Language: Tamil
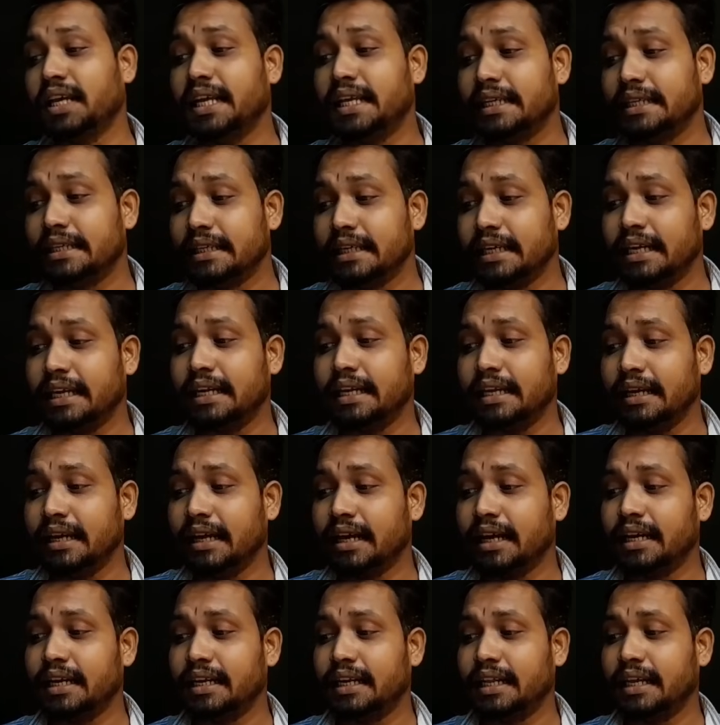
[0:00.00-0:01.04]
முறை இடி e
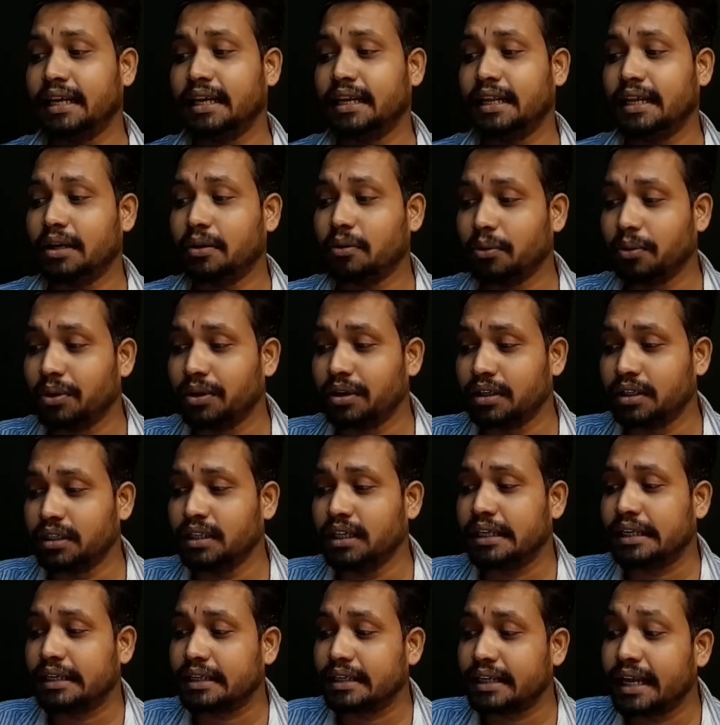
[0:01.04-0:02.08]
ஐடிகளை கொண்டு
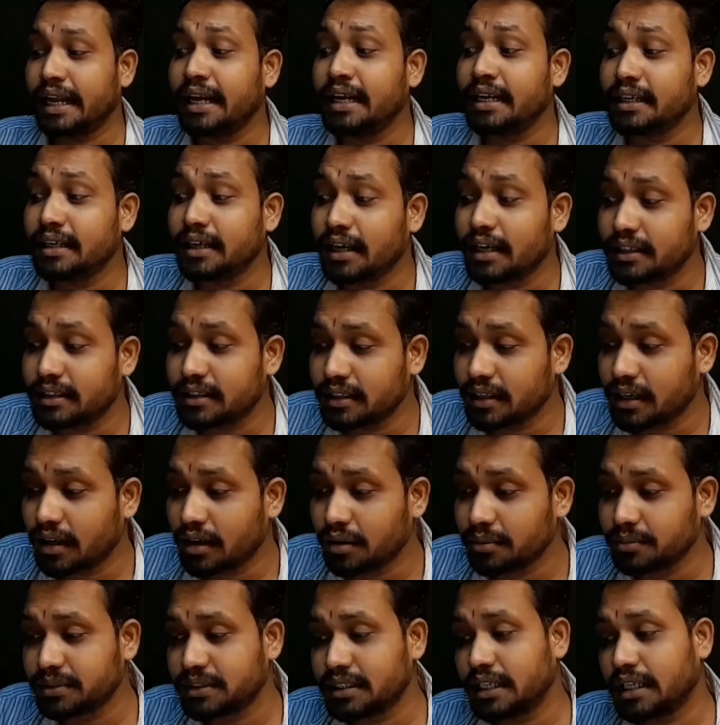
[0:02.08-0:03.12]
ரெய்டு
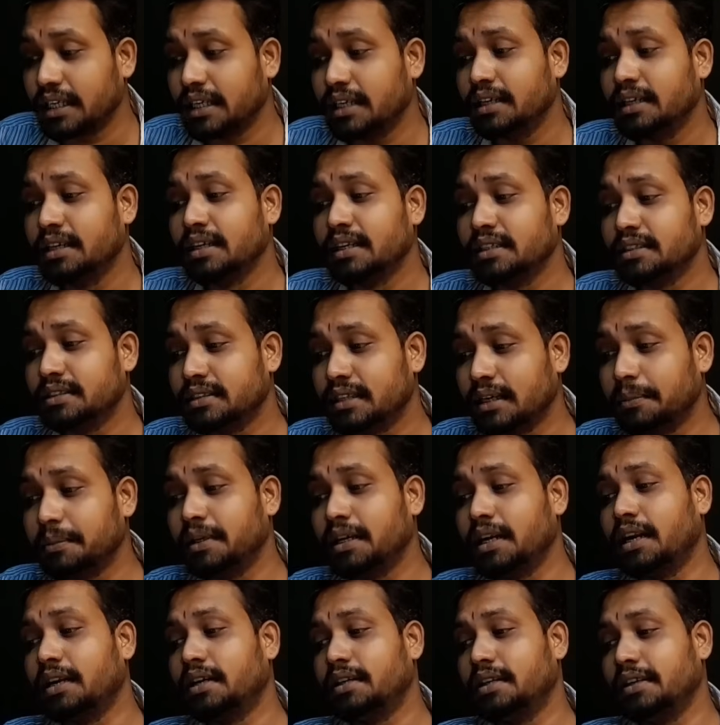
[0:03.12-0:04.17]
நடத்தினாலும் சரி
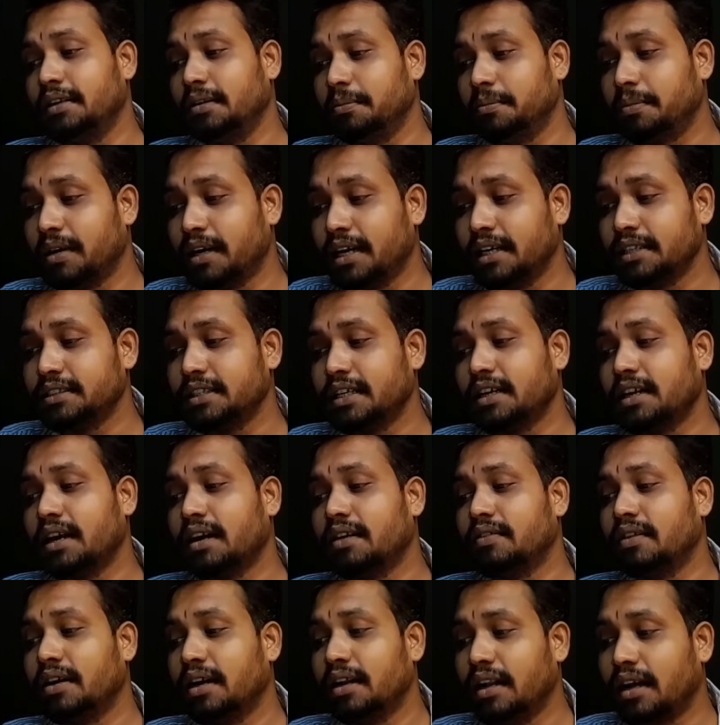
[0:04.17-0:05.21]
தமிழ்நாட்டில்
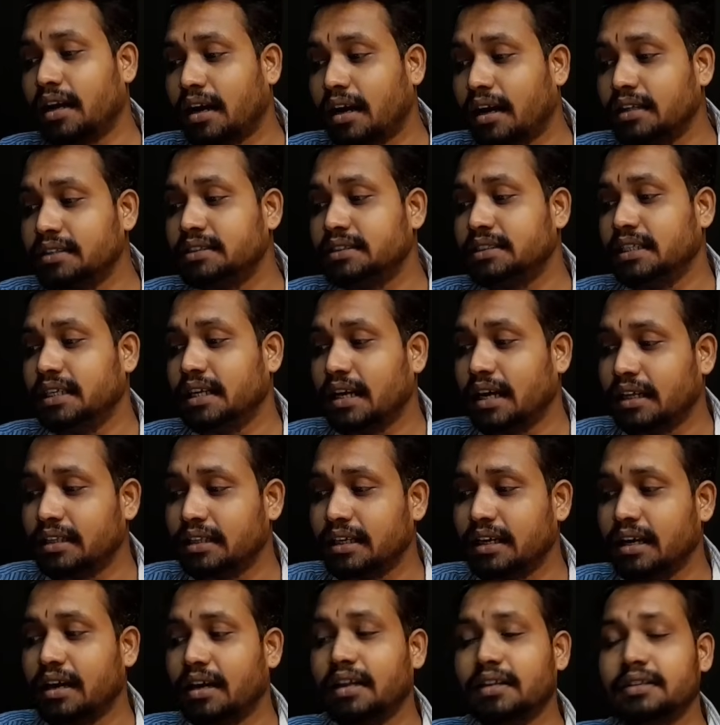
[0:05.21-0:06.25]
பாஜகவால் ஆட்சி
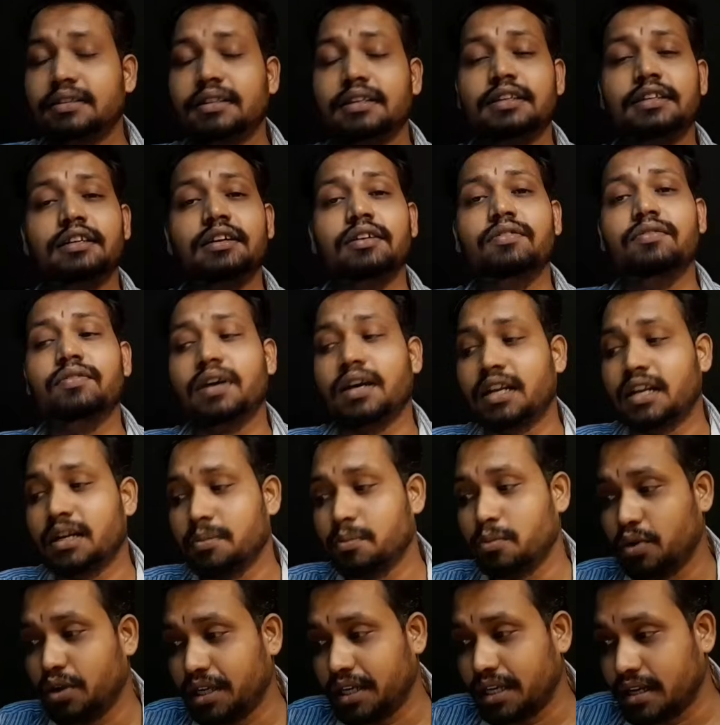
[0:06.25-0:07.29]
அதிகாரத்திற்கு வர
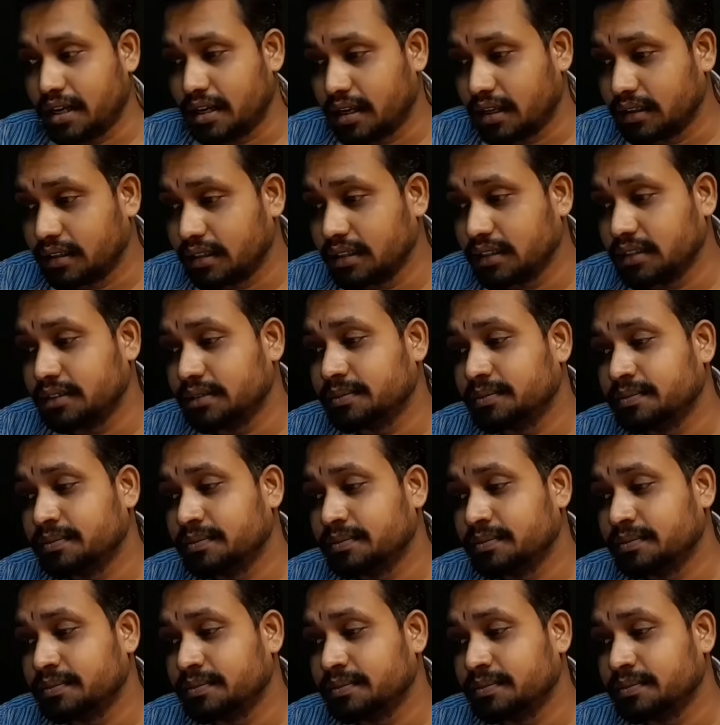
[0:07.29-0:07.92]
முடியாது